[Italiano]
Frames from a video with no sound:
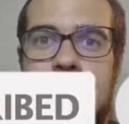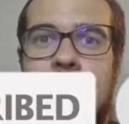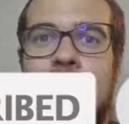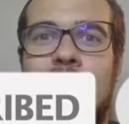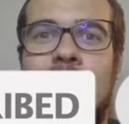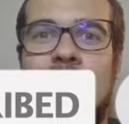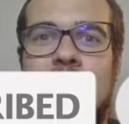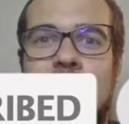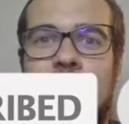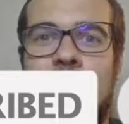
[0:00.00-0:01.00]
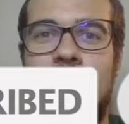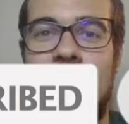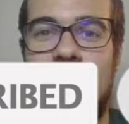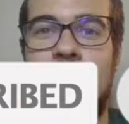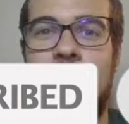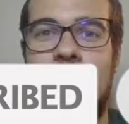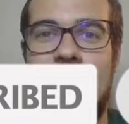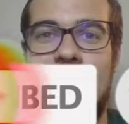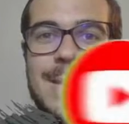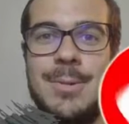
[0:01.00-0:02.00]
appunto vi, arrivino, vi arrivano
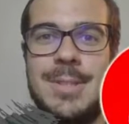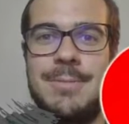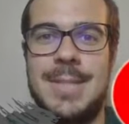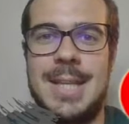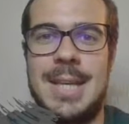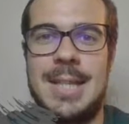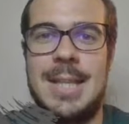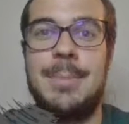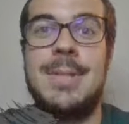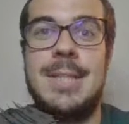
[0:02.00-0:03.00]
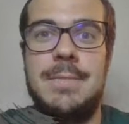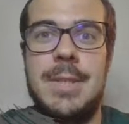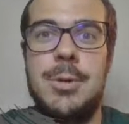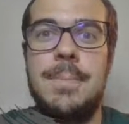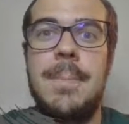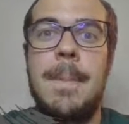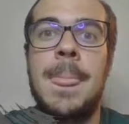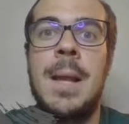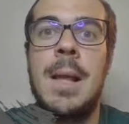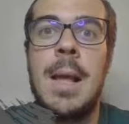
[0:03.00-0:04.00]
le, le, notifiche dei prossimi video.
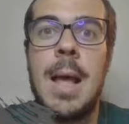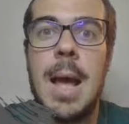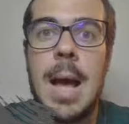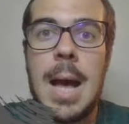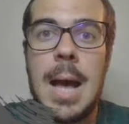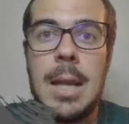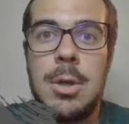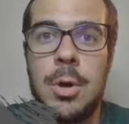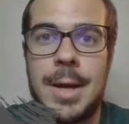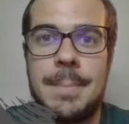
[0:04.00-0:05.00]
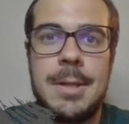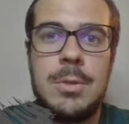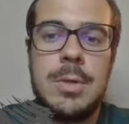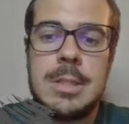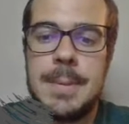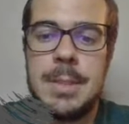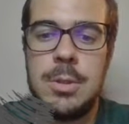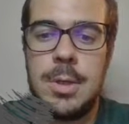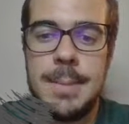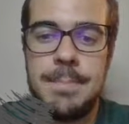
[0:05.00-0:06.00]
Allora, apertura
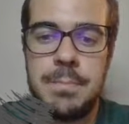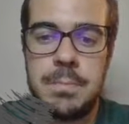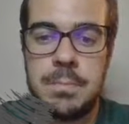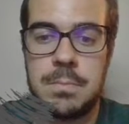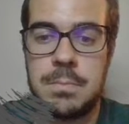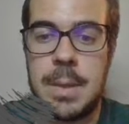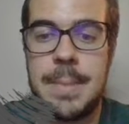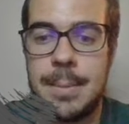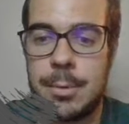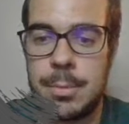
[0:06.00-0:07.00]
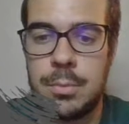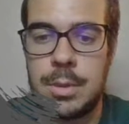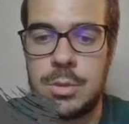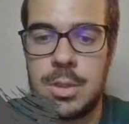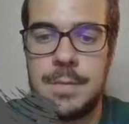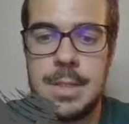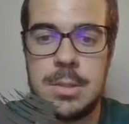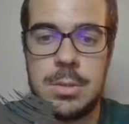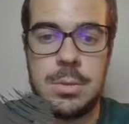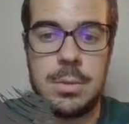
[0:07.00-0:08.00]
spagnola, mh, mm, abbiamo comunque già
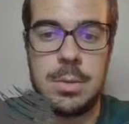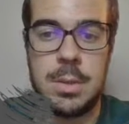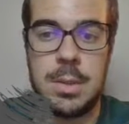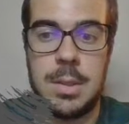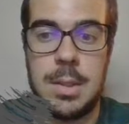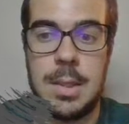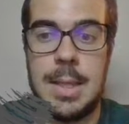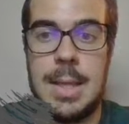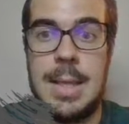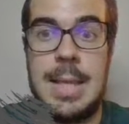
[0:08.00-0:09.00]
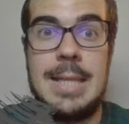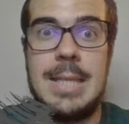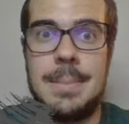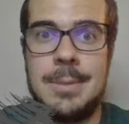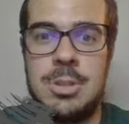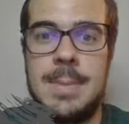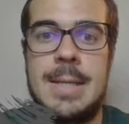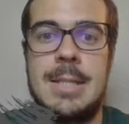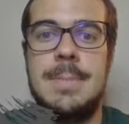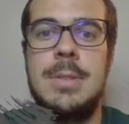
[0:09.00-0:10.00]
visto eh, le linee principali
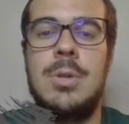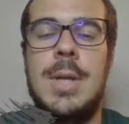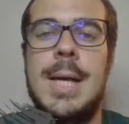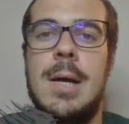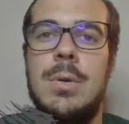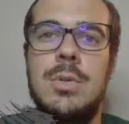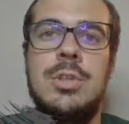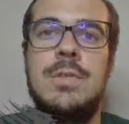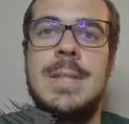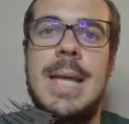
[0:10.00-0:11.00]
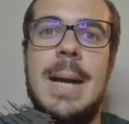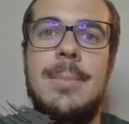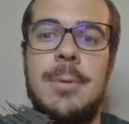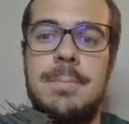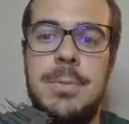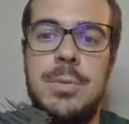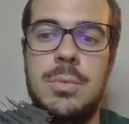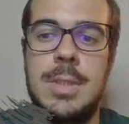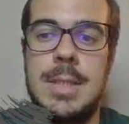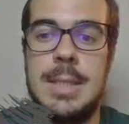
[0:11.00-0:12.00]
della spagnola, oggi vediamo
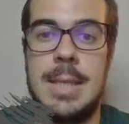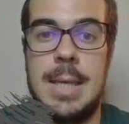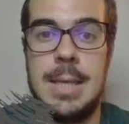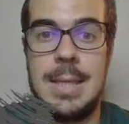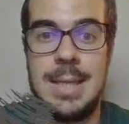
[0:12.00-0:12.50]
più in